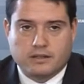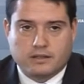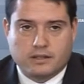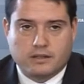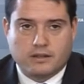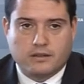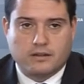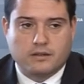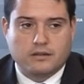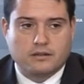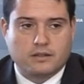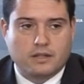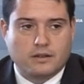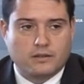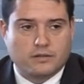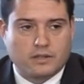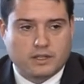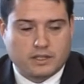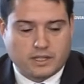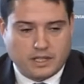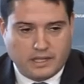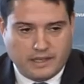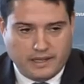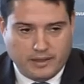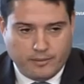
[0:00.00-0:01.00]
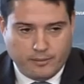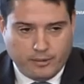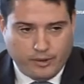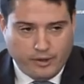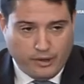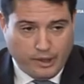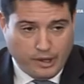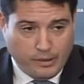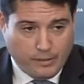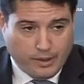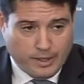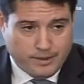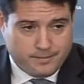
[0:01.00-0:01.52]
se, nos echa el tiempo
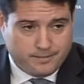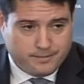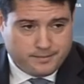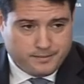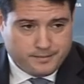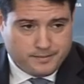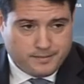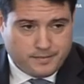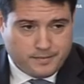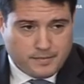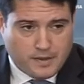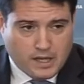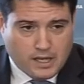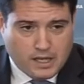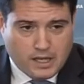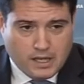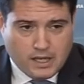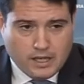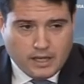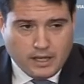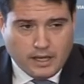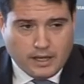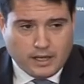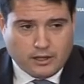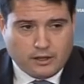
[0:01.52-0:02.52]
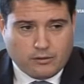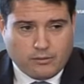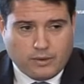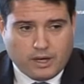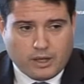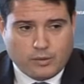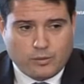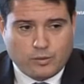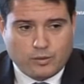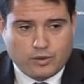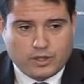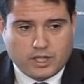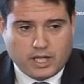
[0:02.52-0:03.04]
encima y hay que tomar
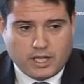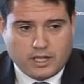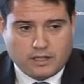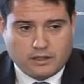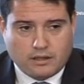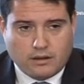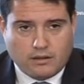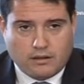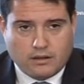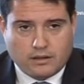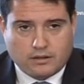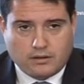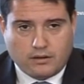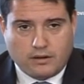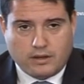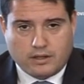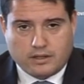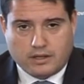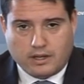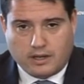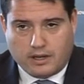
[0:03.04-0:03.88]
muchas decisiones.